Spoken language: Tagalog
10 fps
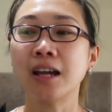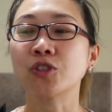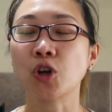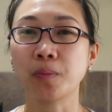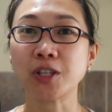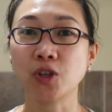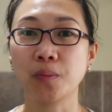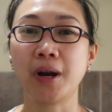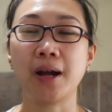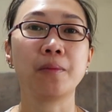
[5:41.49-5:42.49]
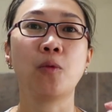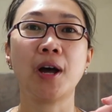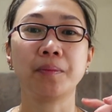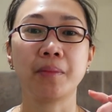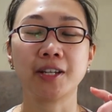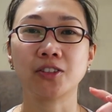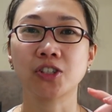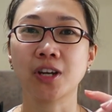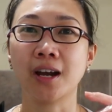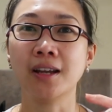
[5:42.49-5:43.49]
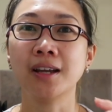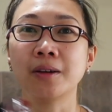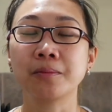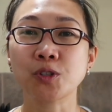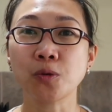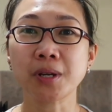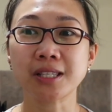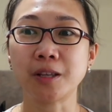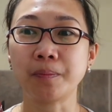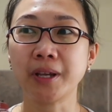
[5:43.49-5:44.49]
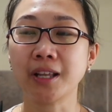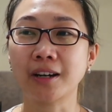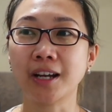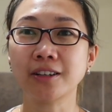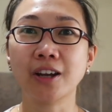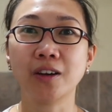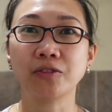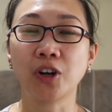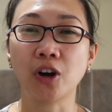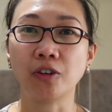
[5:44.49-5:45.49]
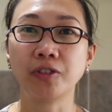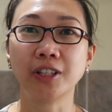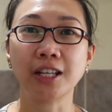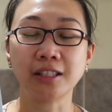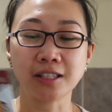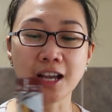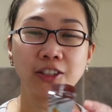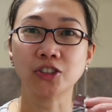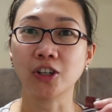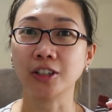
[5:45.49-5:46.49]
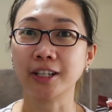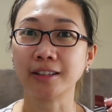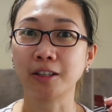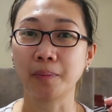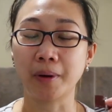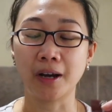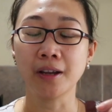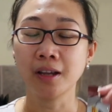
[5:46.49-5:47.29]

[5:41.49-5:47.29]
Sobra-sobra ang one month siya. So, mas tipid. I rather have the coffee than this hot chocolate, ba diba?